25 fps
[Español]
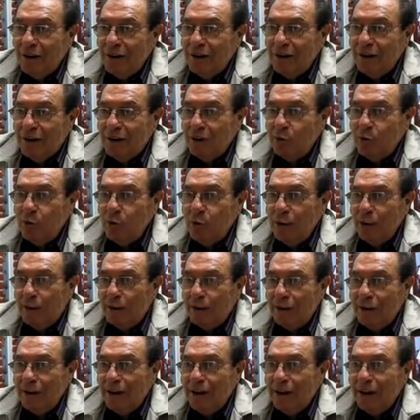Raúl
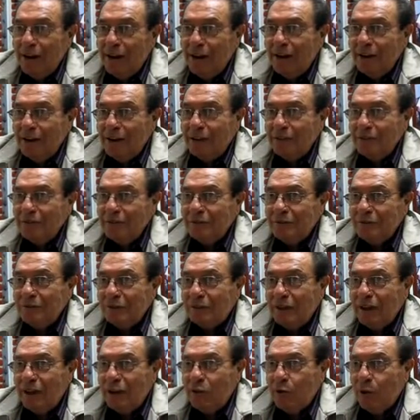Mejía,
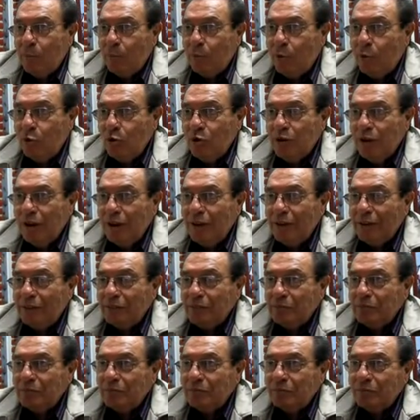que lo apoya
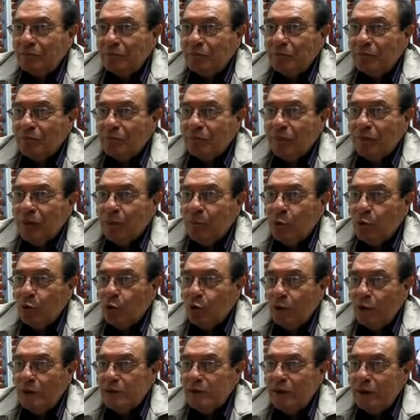por
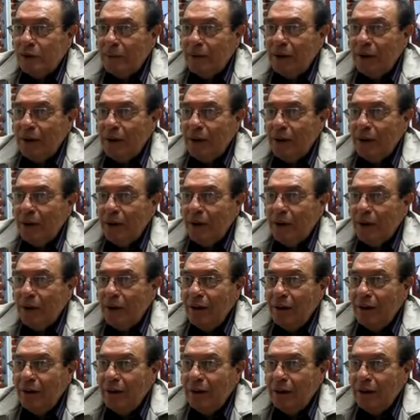lo que se ve.
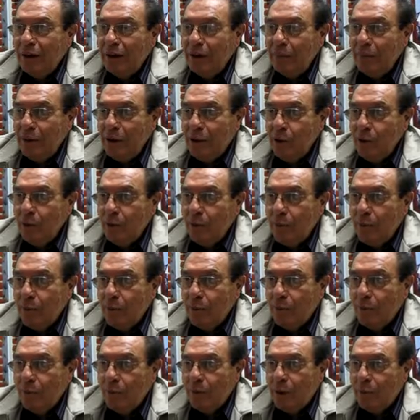Emilio
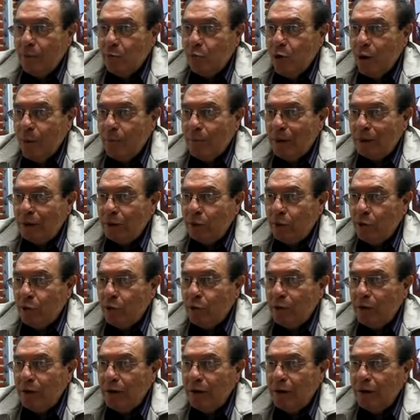Gamboa
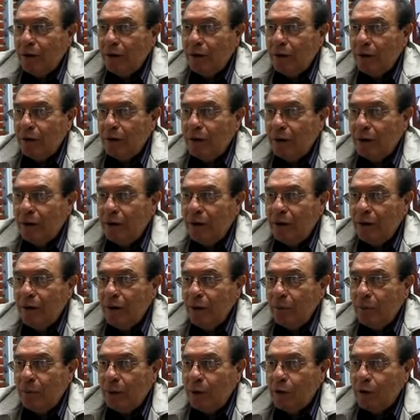Patrón y
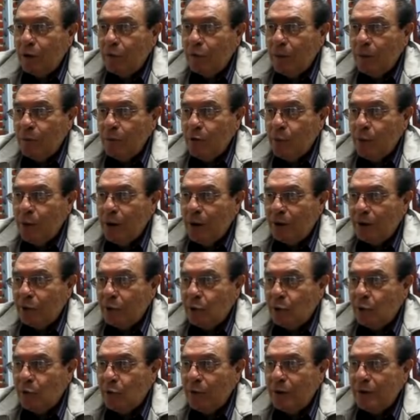Mario Fabio
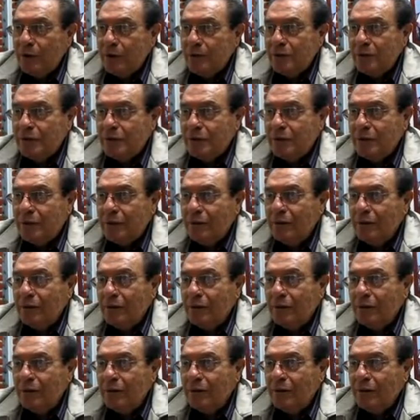Beltrones.
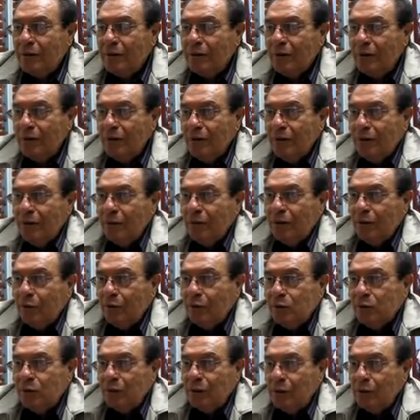
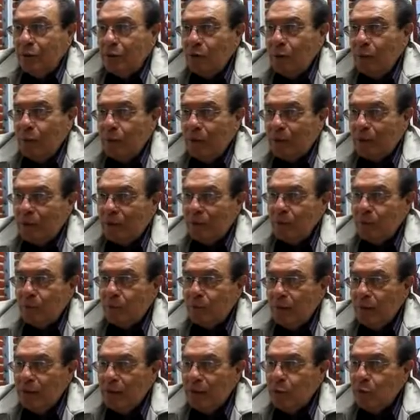No sé, doña Beatriz
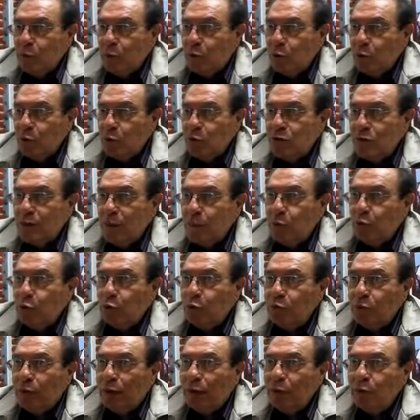Paredes, por dónde esté
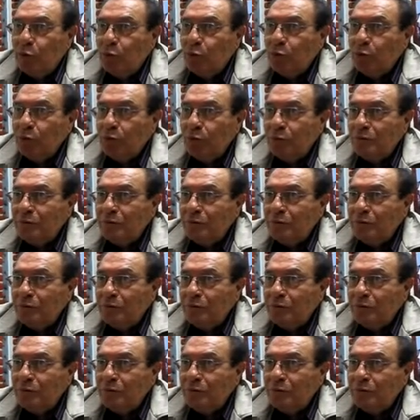apuntando.